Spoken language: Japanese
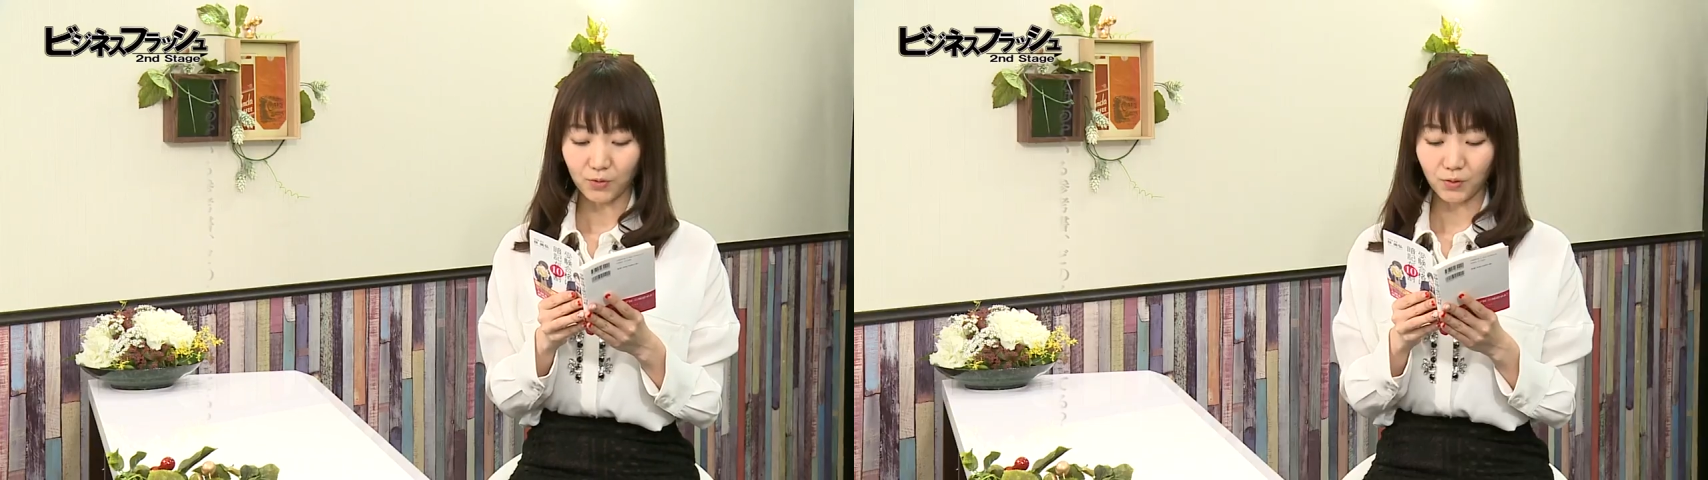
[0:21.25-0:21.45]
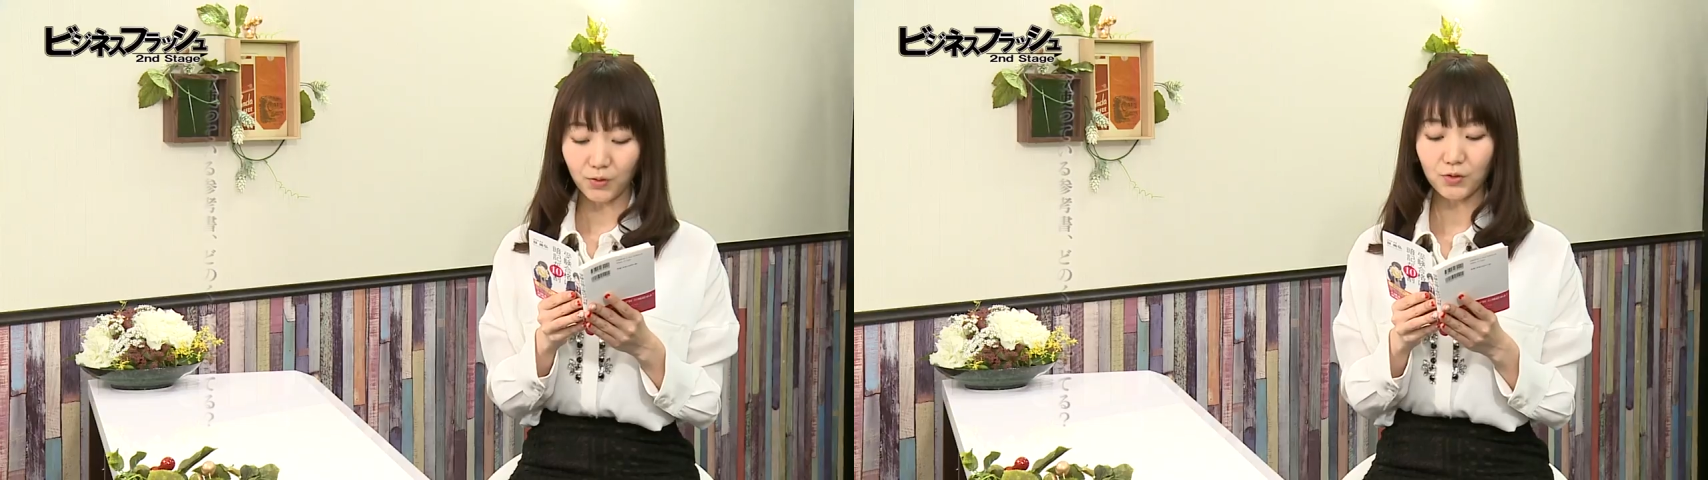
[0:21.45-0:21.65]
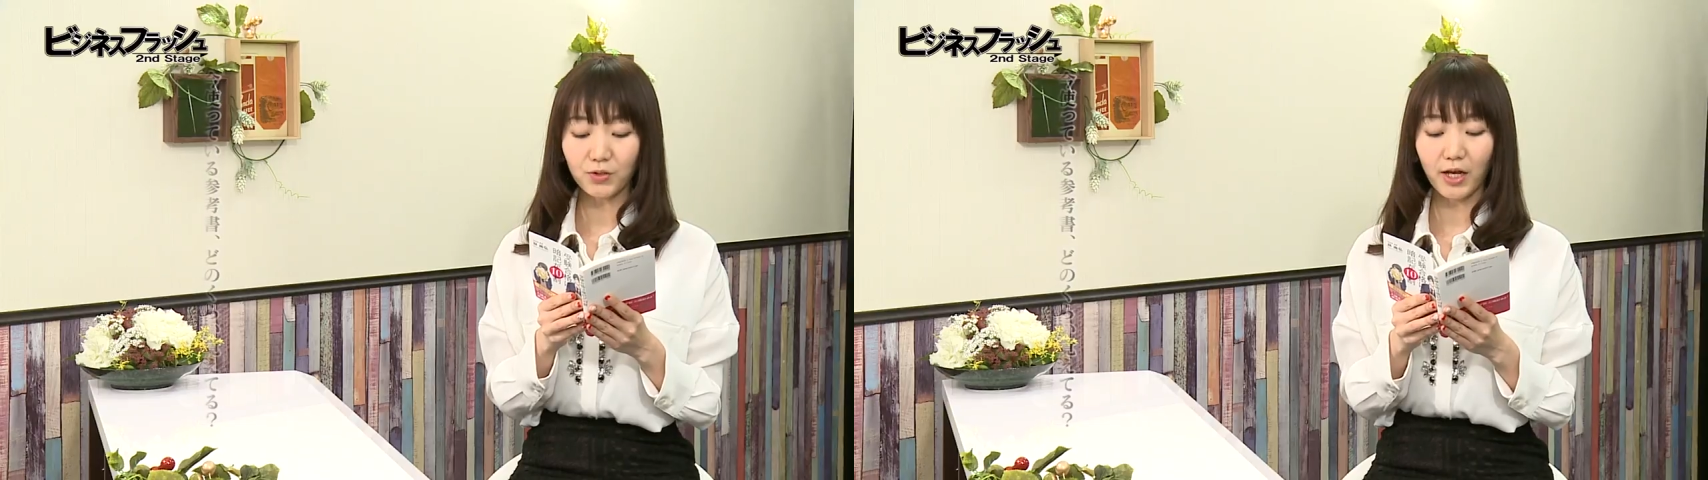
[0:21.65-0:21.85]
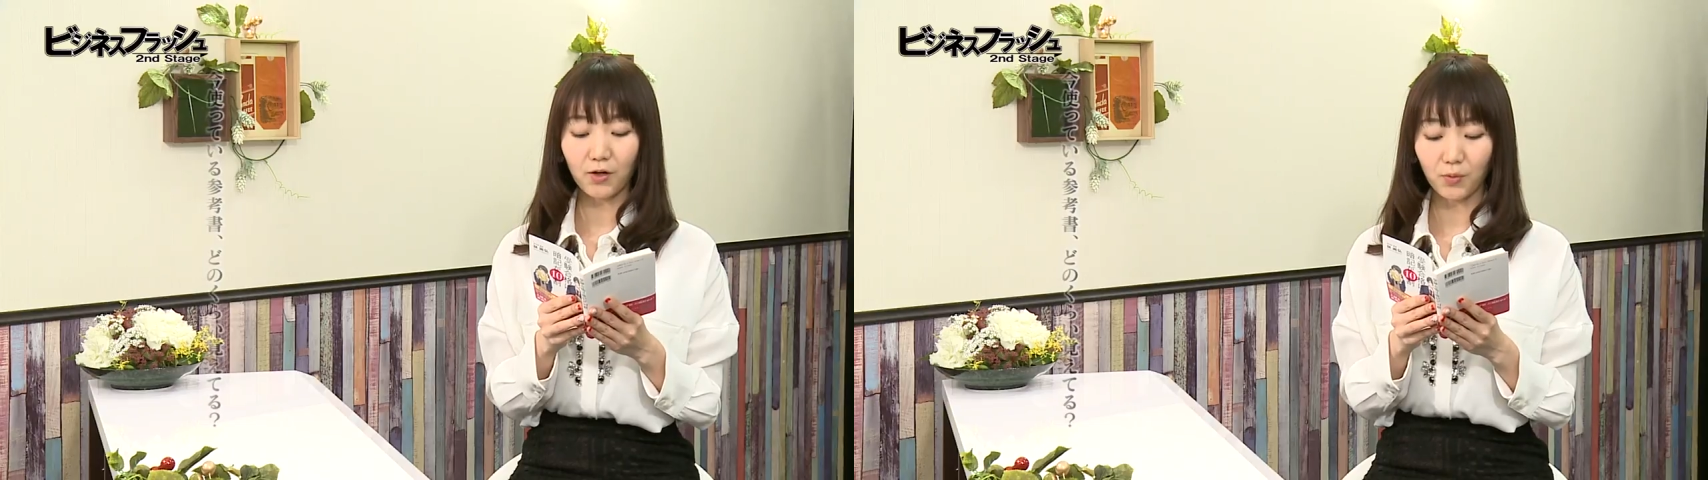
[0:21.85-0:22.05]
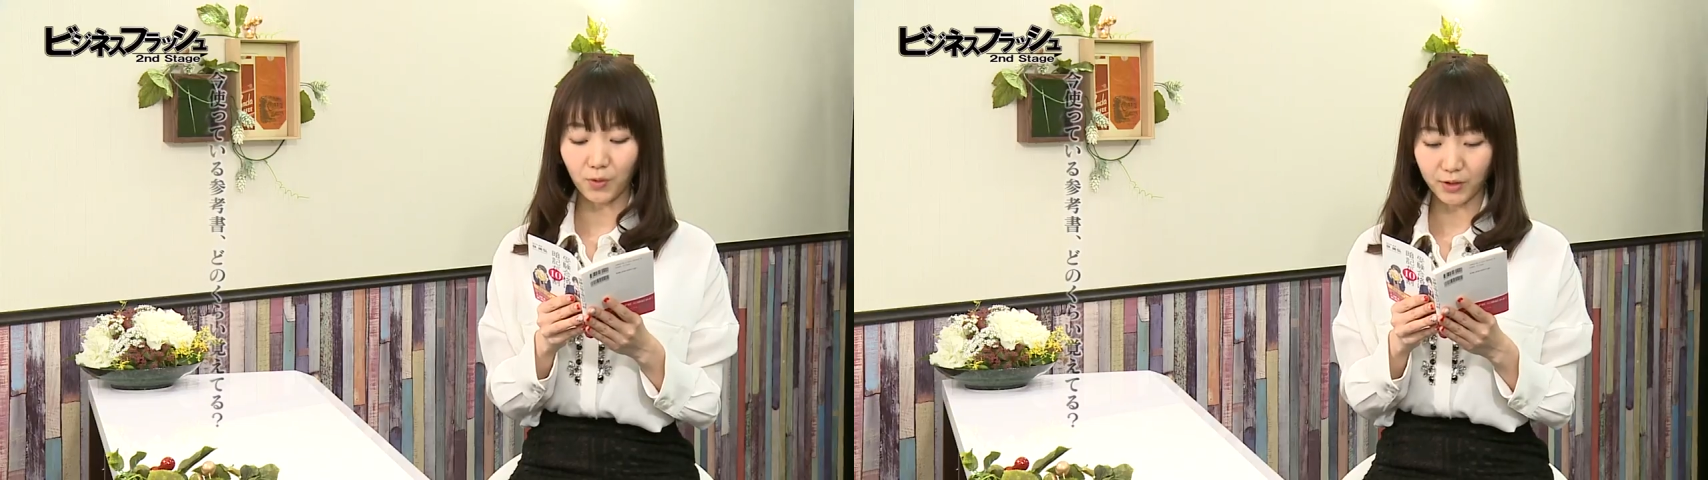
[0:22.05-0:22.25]
どのくらい
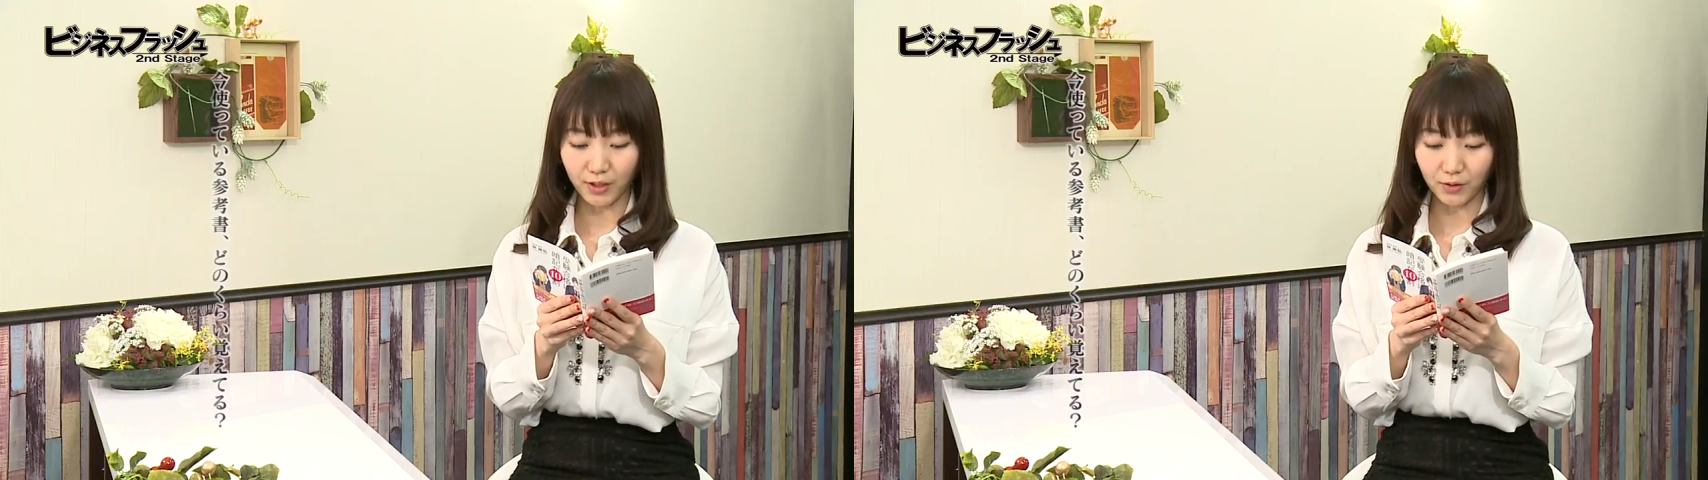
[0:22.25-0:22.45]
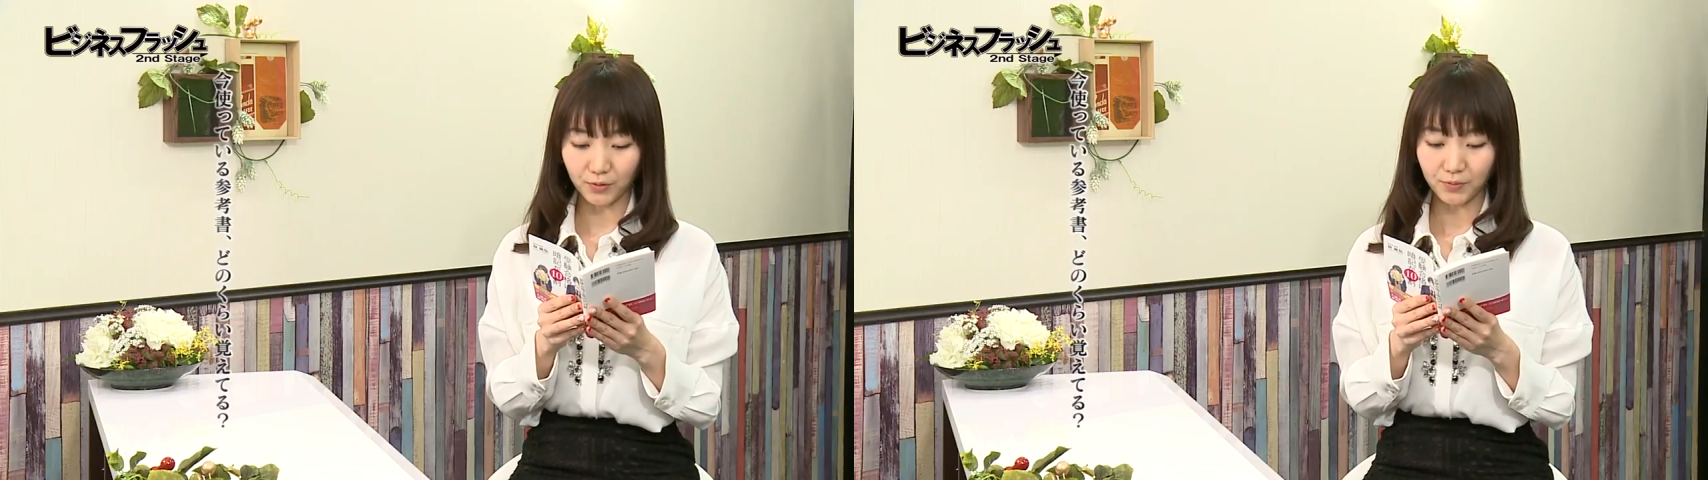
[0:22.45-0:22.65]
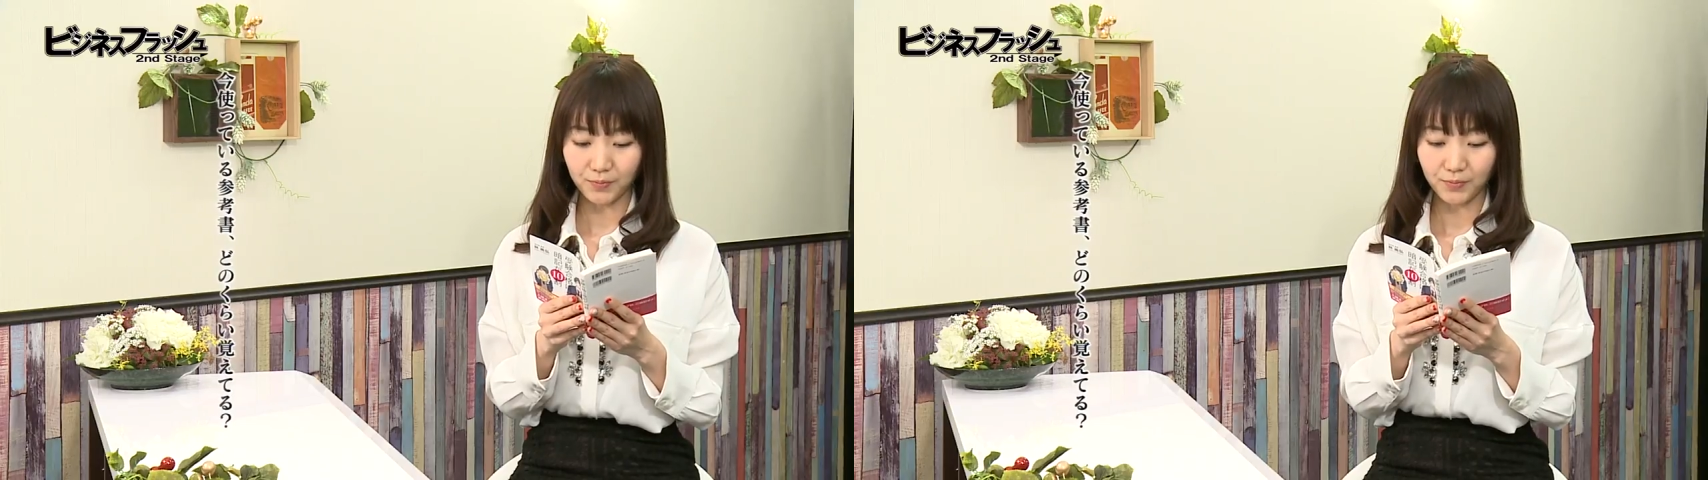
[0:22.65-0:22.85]
覚えてる